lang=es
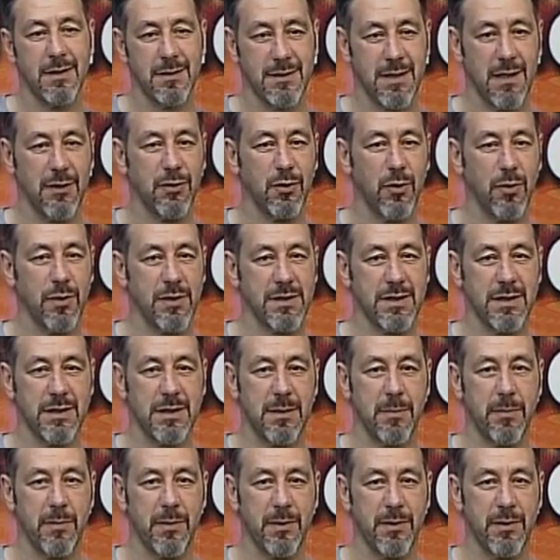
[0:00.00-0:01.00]
O sea, todo ese
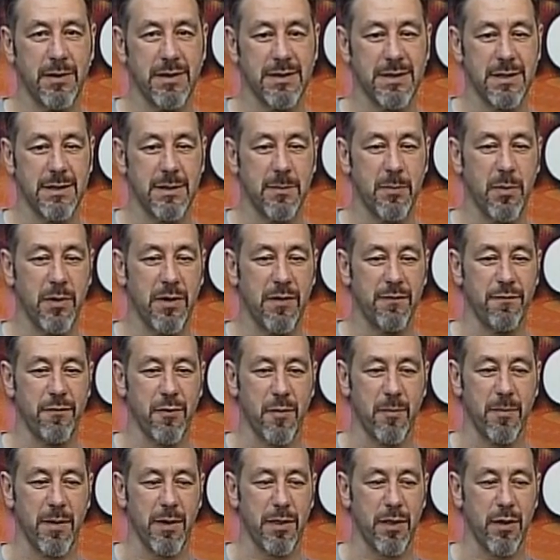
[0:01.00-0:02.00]
tipo, ese tipo de
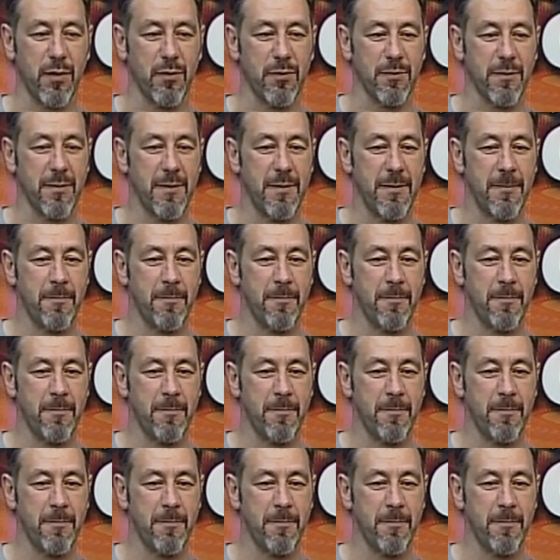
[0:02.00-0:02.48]
información